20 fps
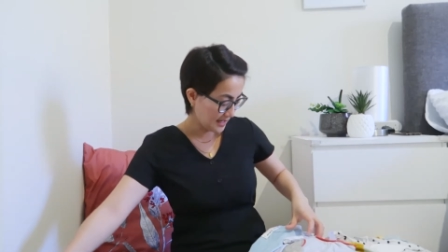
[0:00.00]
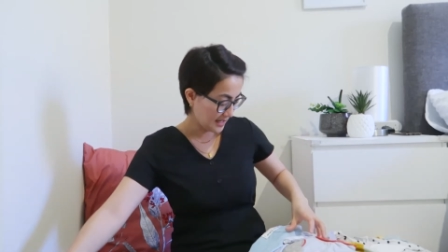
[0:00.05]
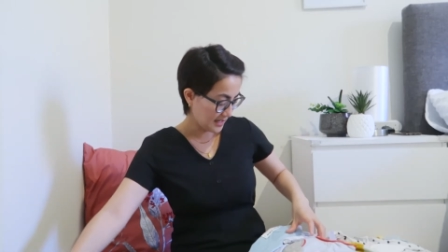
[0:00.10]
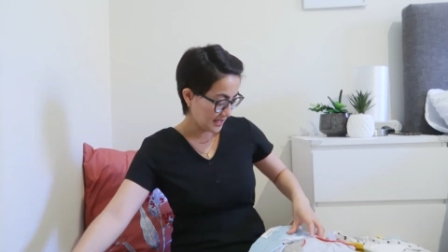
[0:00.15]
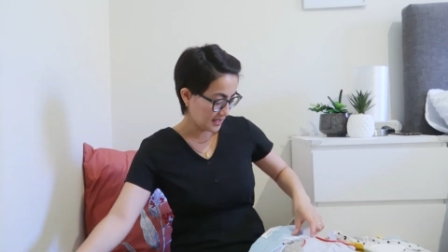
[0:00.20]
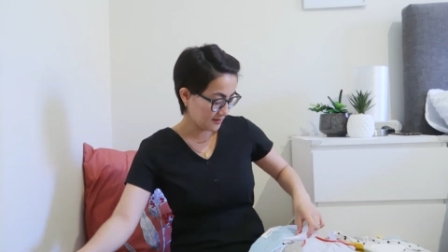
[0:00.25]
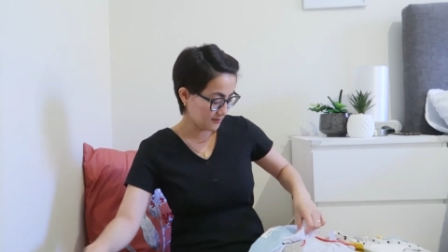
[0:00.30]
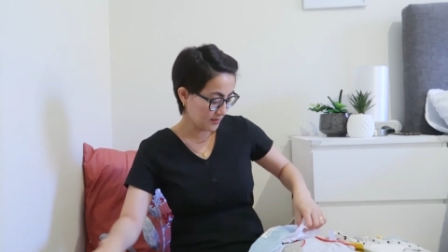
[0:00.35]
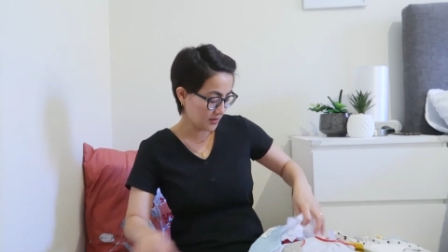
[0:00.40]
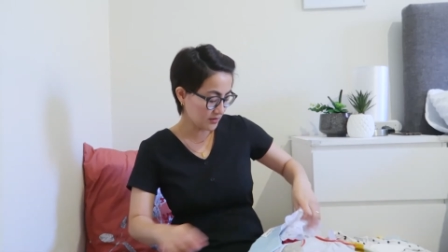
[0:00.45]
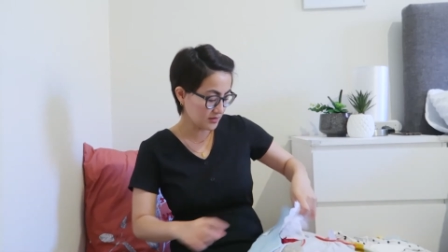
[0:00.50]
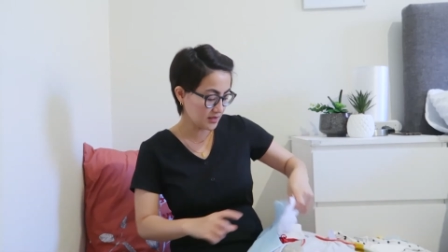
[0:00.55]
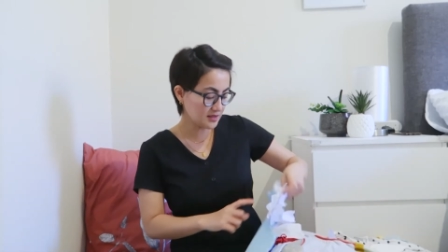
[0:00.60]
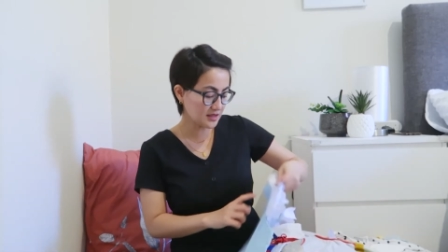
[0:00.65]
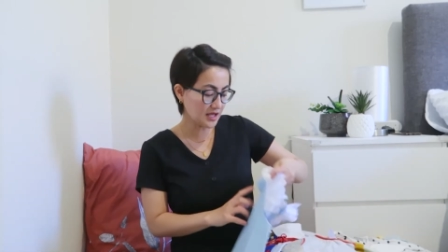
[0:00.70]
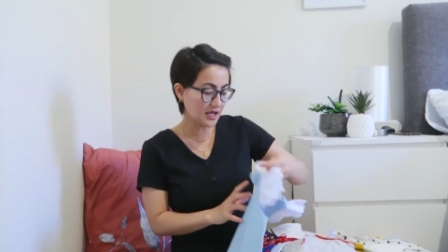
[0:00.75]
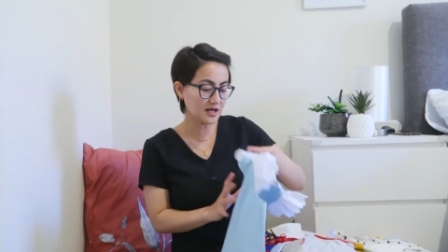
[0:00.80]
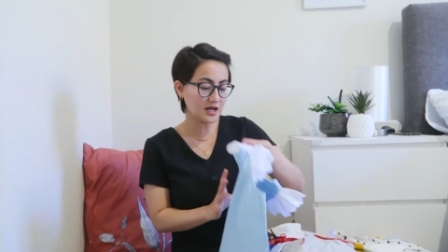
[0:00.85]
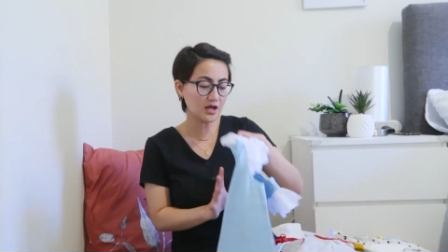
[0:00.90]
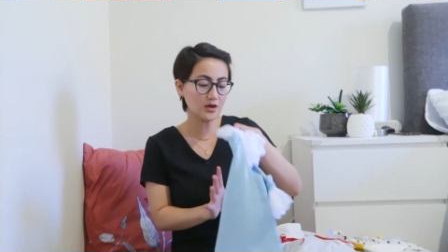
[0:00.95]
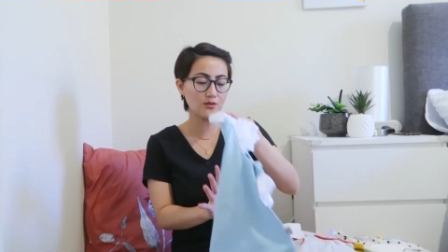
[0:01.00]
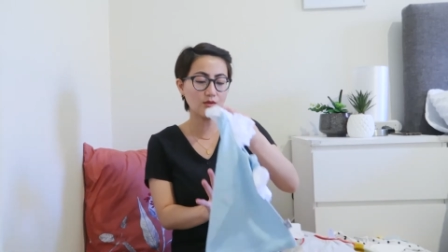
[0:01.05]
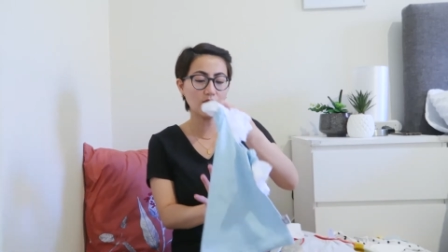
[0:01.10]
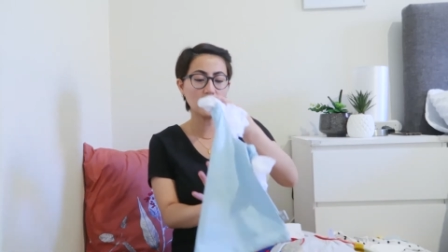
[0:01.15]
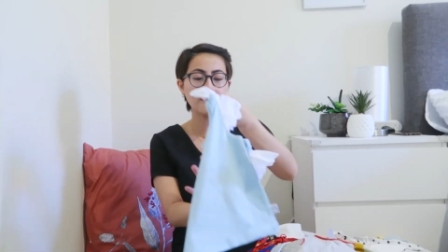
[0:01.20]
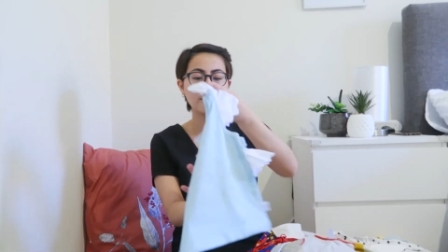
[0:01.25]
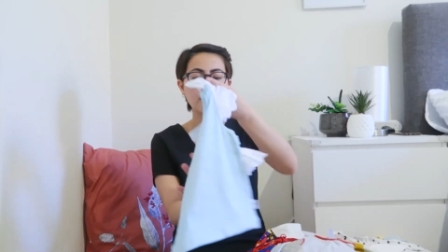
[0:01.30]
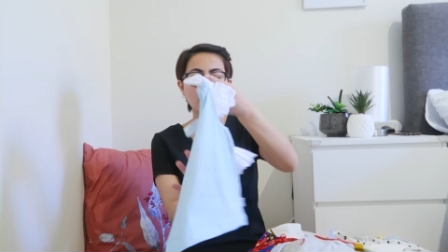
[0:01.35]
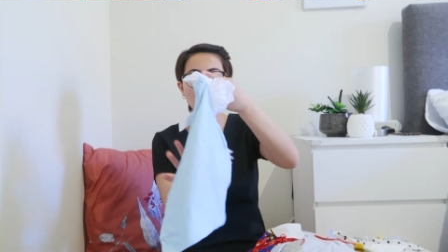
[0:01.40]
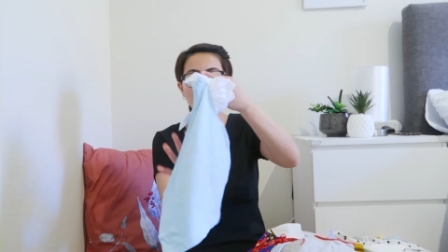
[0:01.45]
And meron din tayong nakuha
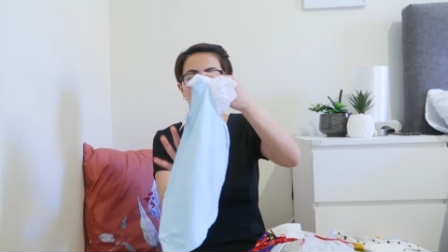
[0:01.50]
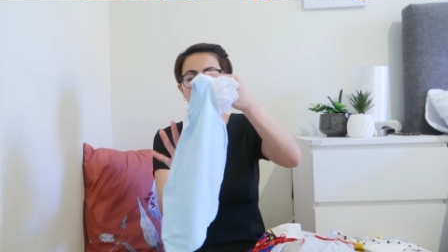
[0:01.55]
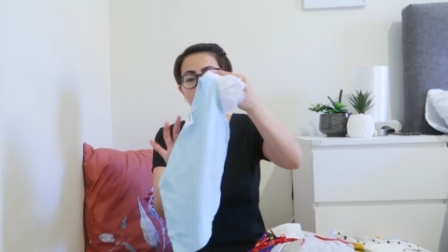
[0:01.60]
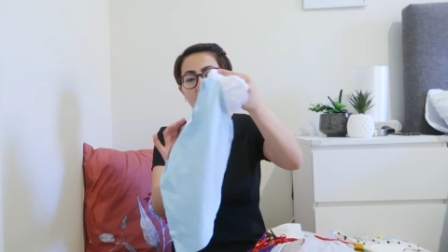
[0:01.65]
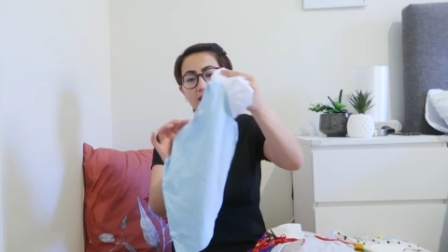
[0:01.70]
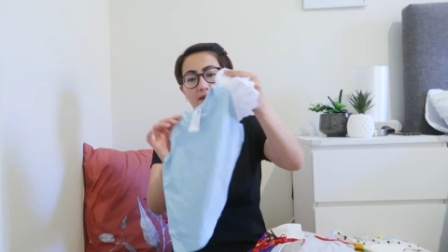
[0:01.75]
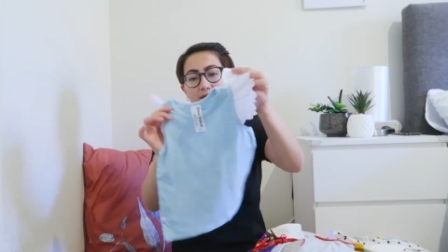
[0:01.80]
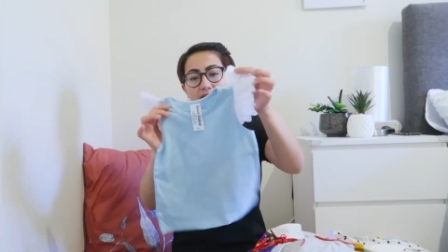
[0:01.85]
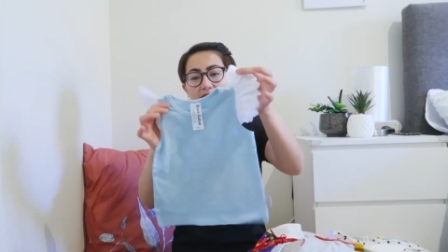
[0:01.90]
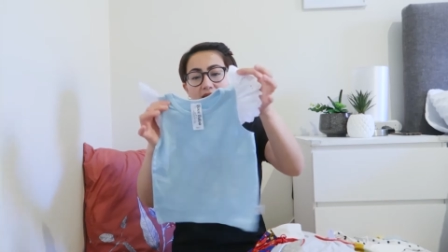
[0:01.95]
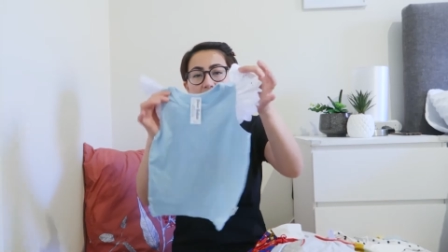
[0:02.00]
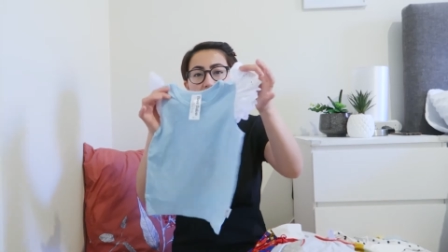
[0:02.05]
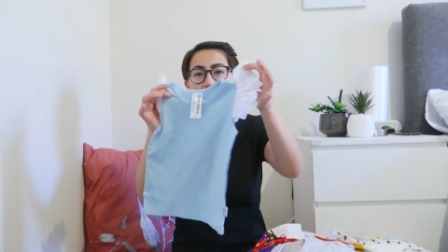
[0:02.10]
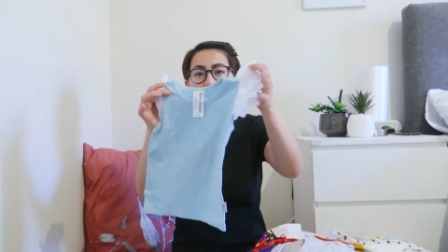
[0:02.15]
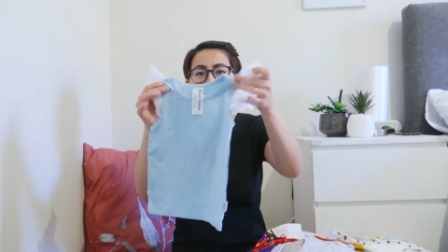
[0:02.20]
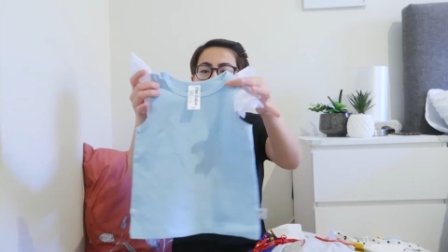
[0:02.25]
ang Poor Bebe.